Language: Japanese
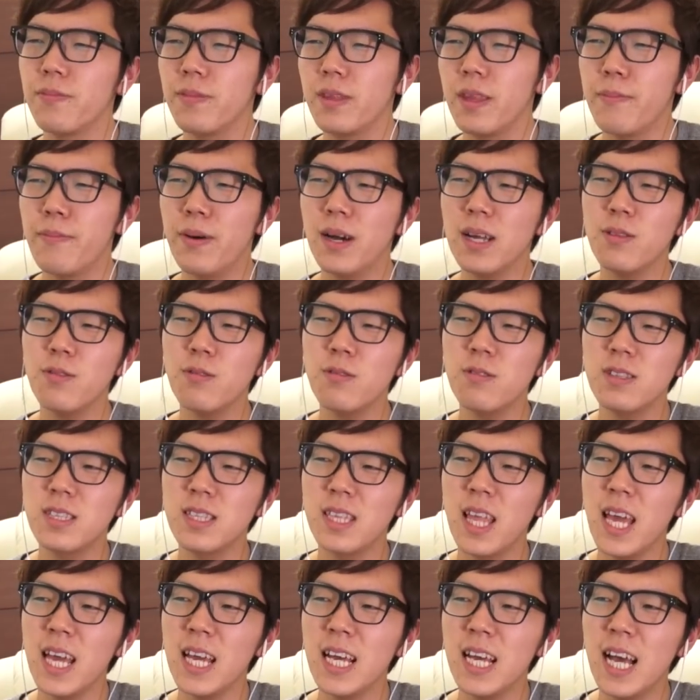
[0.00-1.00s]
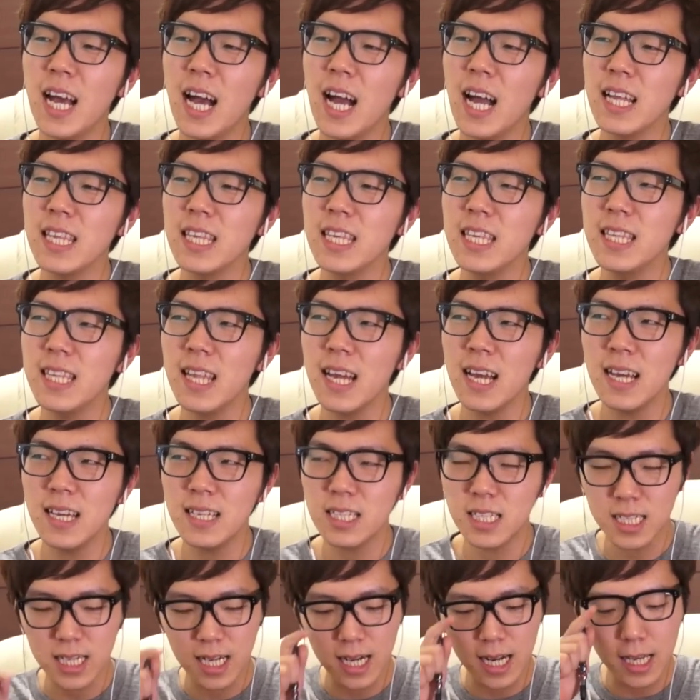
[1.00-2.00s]
でバトルテンがに
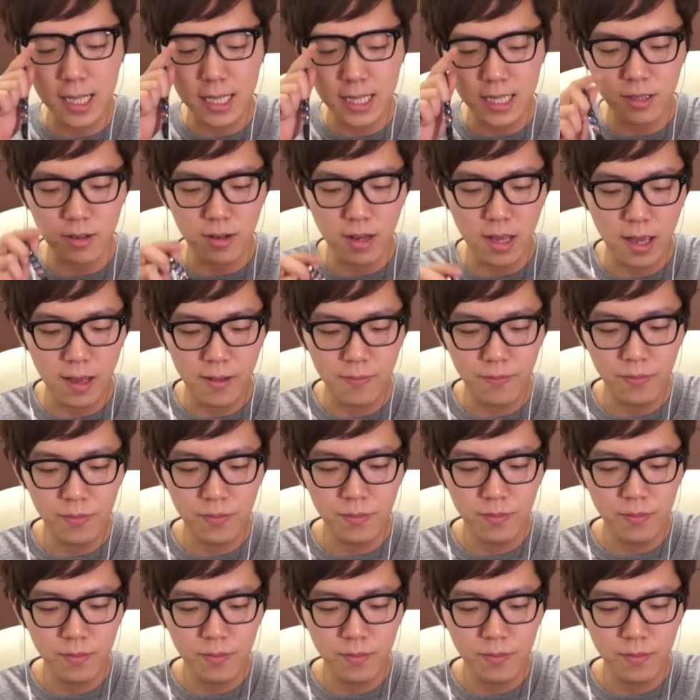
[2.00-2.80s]
ターンしかないんですよね。